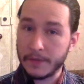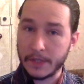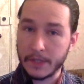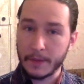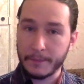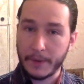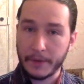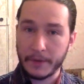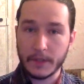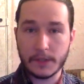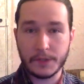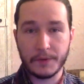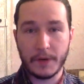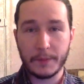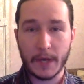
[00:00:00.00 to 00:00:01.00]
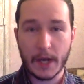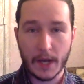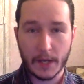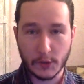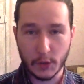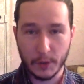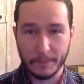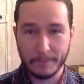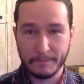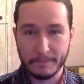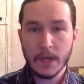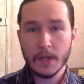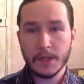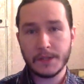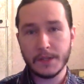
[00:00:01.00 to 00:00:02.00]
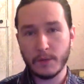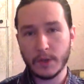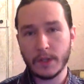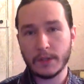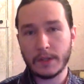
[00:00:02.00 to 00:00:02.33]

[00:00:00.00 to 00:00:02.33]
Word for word: Всем привет, с вами Артем. Сегодня